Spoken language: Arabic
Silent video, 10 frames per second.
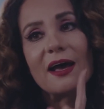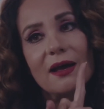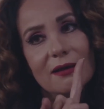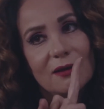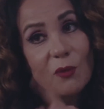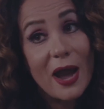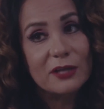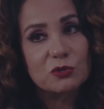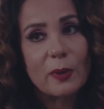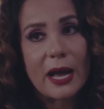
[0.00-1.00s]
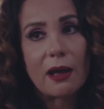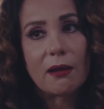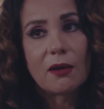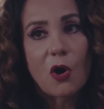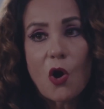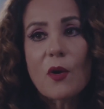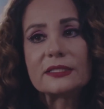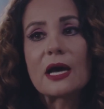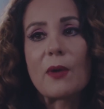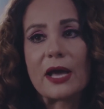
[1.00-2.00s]
لا وقته بقى
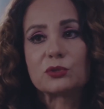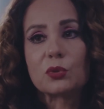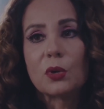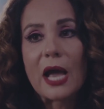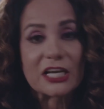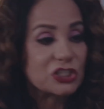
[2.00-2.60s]
هو ده وقته